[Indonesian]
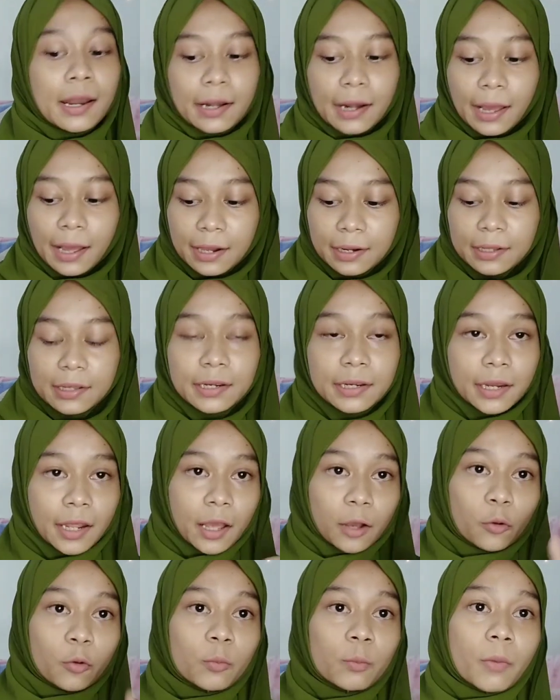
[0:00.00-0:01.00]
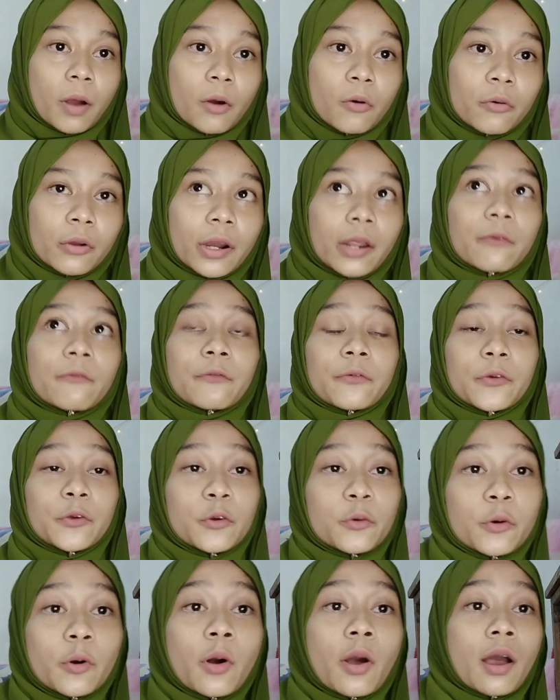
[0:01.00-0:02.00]
Nah kali ini aku mau
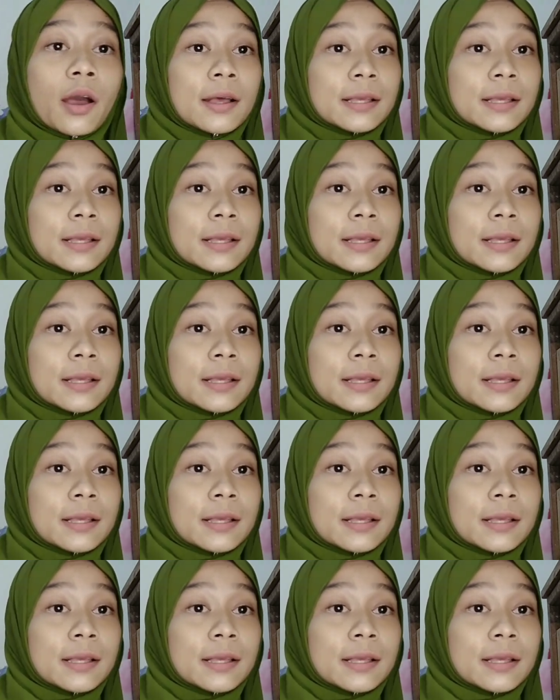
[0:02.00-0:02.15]
review